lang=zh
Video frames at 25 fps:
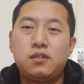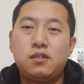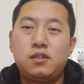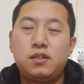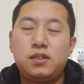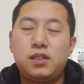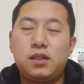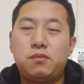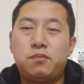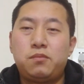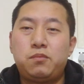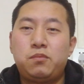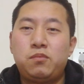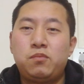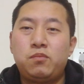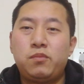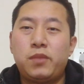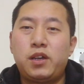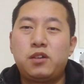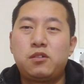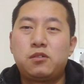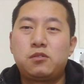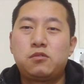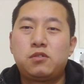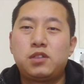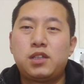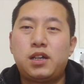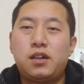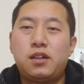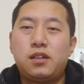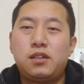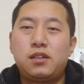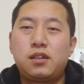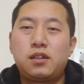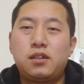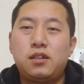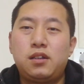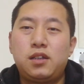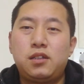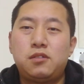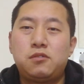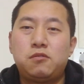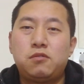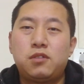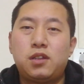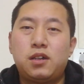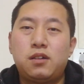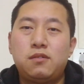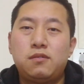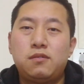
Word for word: 也没有多大那个力度